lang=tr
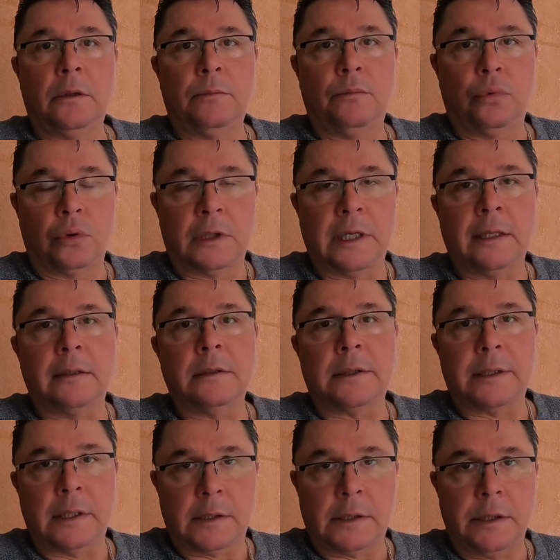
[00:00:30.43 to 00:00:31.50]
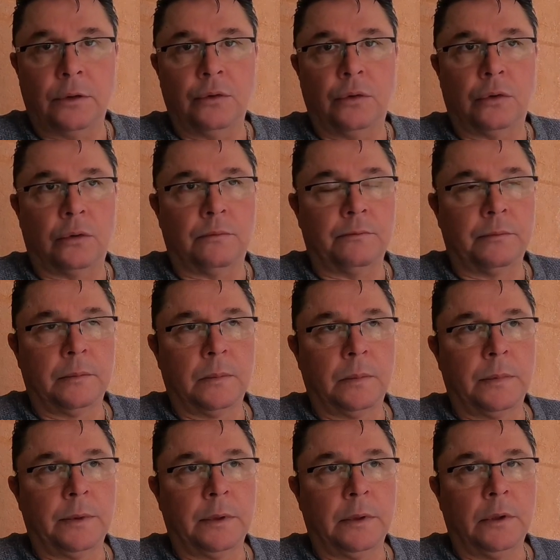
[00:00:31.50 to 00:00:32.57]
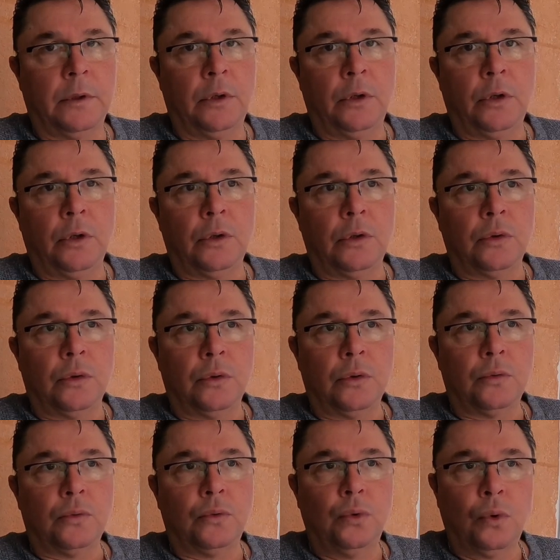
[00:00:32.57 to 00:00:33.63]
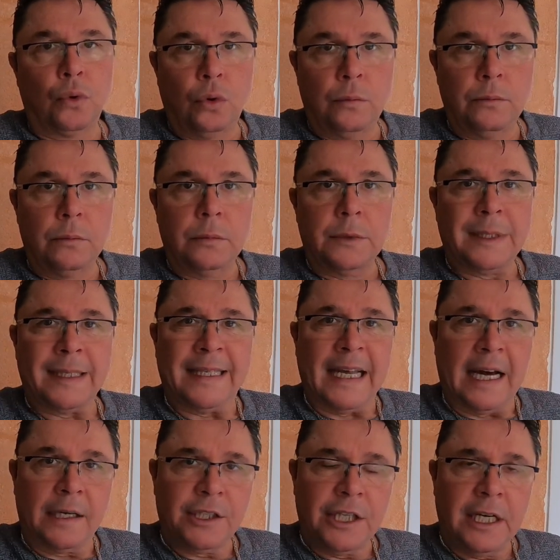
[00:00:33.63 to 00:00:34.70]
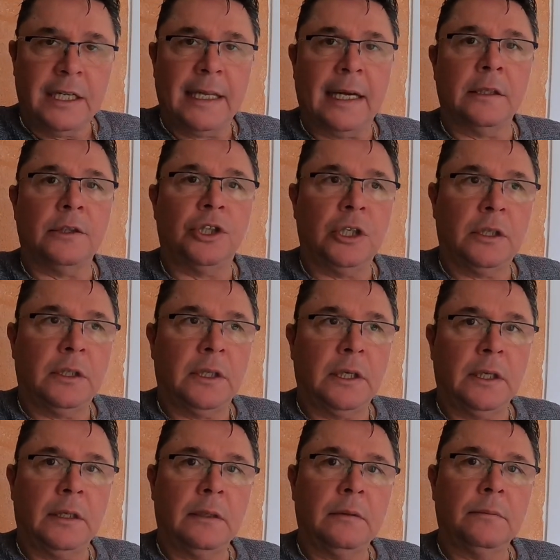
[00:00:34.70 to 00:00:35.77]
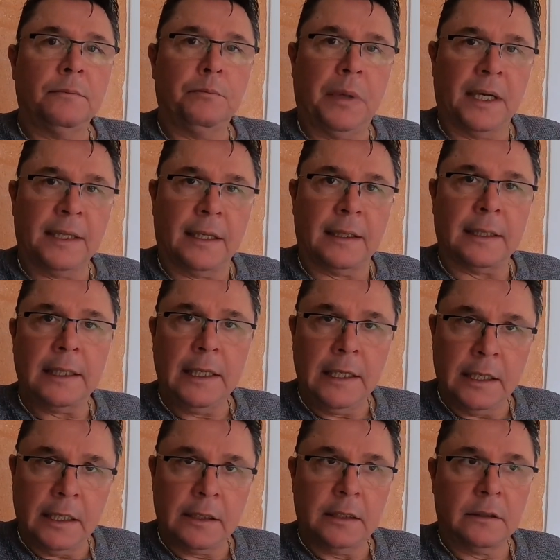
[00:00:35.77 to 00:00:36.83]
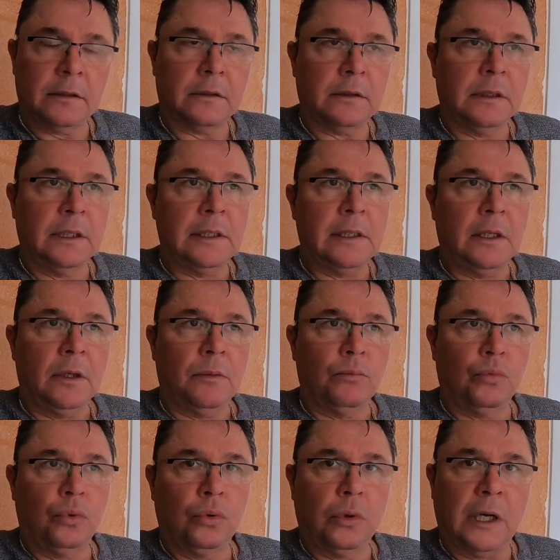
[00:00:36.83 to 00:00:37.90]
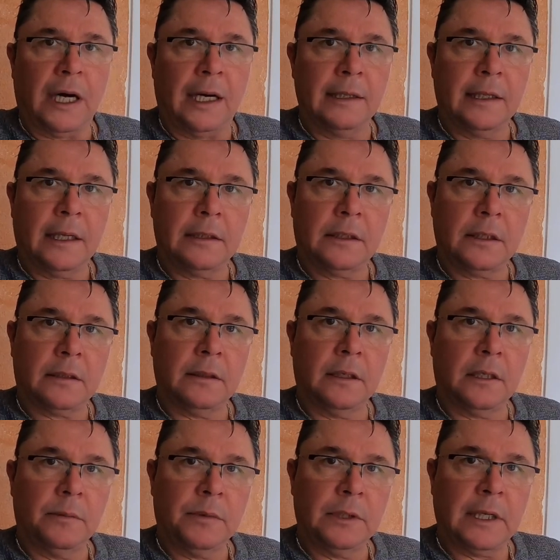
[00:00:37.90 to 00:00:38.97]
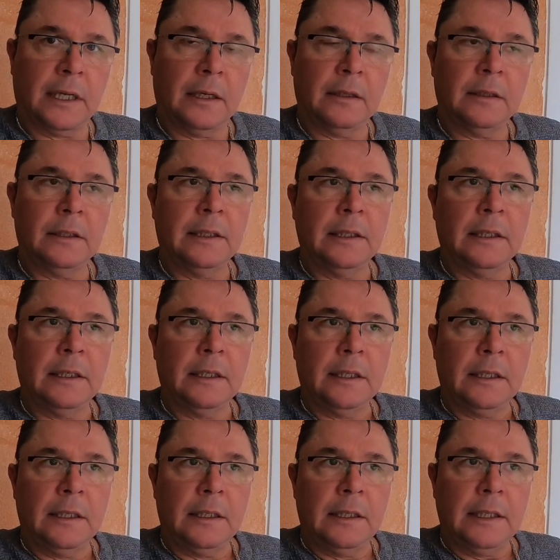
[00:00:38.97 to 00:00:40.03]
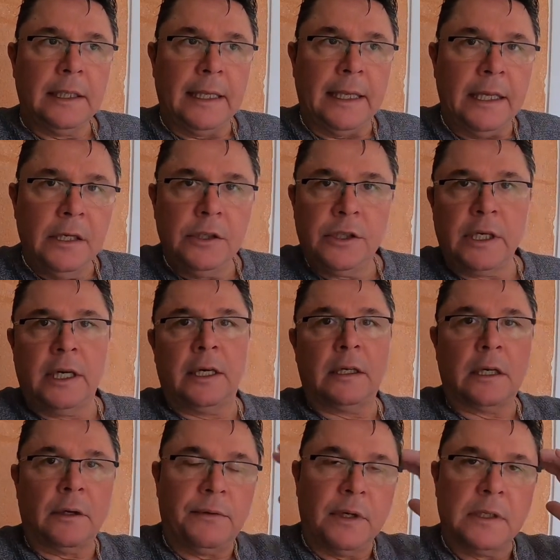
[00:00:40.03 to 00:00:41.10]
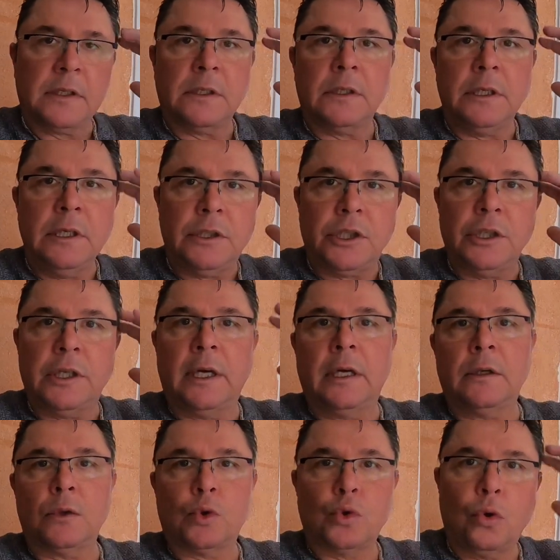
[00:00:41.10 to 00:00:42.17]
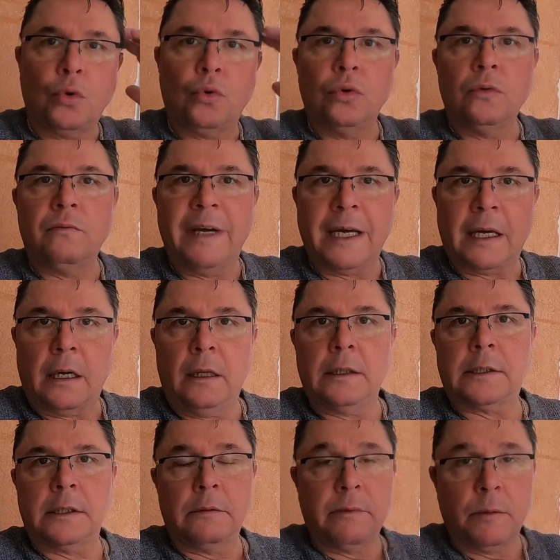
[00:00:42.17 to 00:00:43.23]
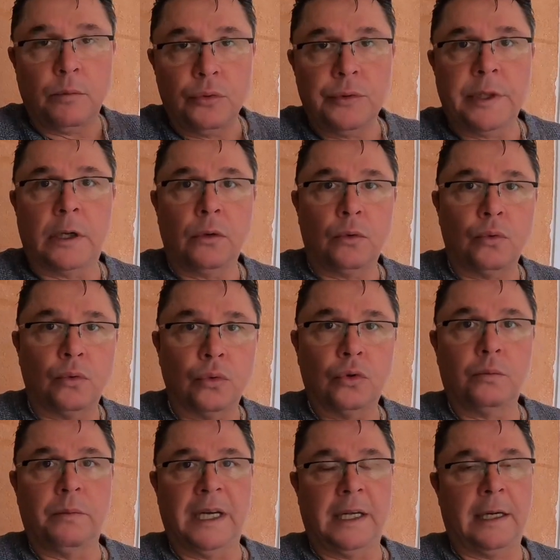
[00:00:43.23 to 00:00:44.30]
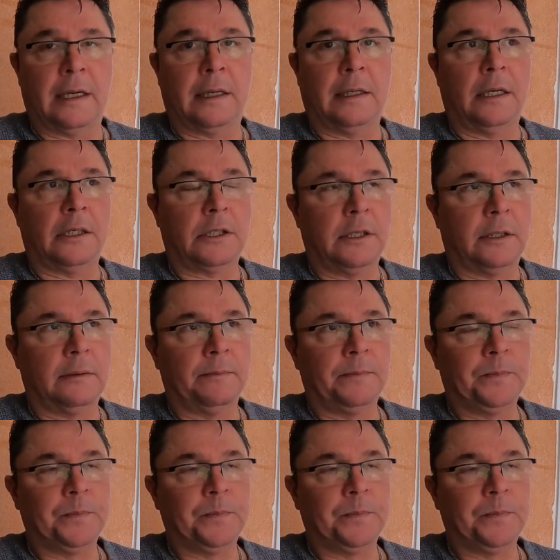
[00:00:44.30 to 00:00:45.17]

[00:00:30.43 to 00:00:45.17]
buradan sesleniyorum. Durum gerçekten ciddi bana inanın. Bu anlattıklarımı da iyice kafanızın içine sokun ve kalsın ve bunları unutmayın arkadaşlar.